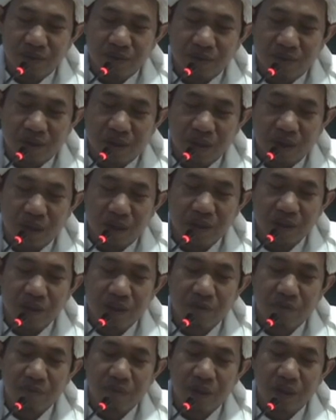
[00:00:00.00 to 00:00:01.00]

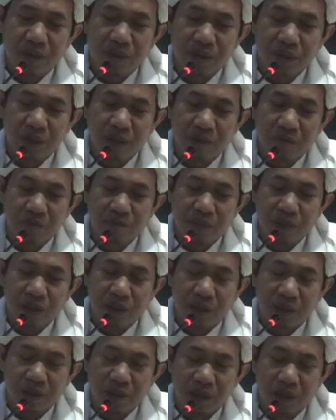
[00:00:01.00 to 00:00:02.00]
Salahnya baik dalam
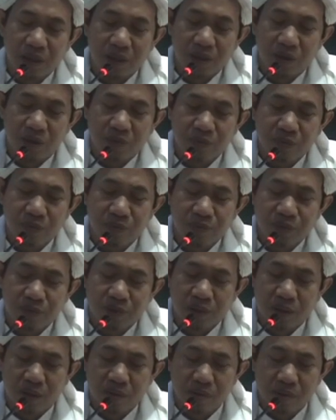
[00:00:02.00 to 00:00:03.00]
perkataan maupun
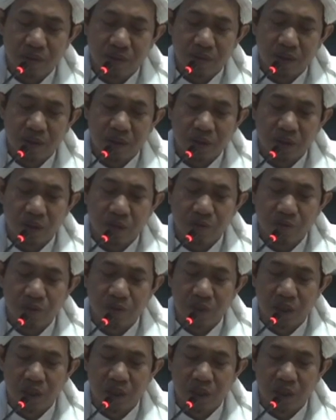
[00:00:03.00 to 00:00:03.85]
ataupun